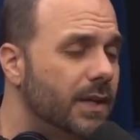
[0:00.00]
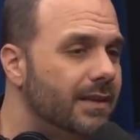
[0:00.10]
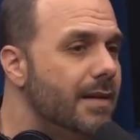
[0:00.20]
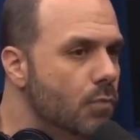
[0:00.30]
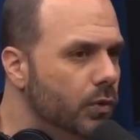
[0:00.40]
Porque
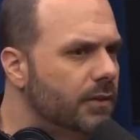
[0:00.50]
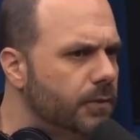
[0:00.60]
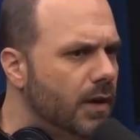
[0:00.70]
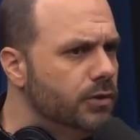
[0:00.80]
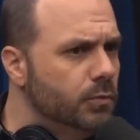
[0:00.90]
tem muita
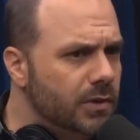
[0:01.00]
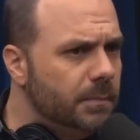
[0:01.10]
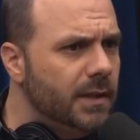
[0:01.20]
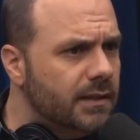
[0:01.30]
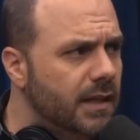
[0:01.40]
fraude, muita
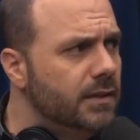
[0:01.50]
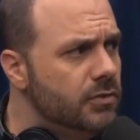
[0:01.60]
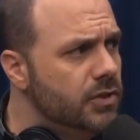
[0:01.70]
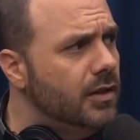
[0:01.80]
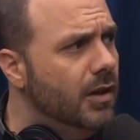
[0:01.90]
pirataria no
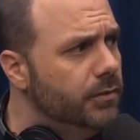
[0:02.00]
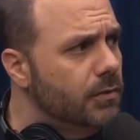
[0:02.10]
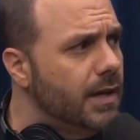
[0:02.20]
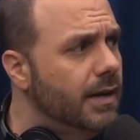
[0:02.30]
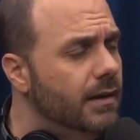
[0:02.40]
digital, viu,
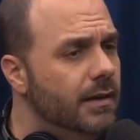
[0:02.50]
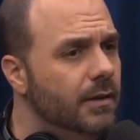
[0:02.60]
cara?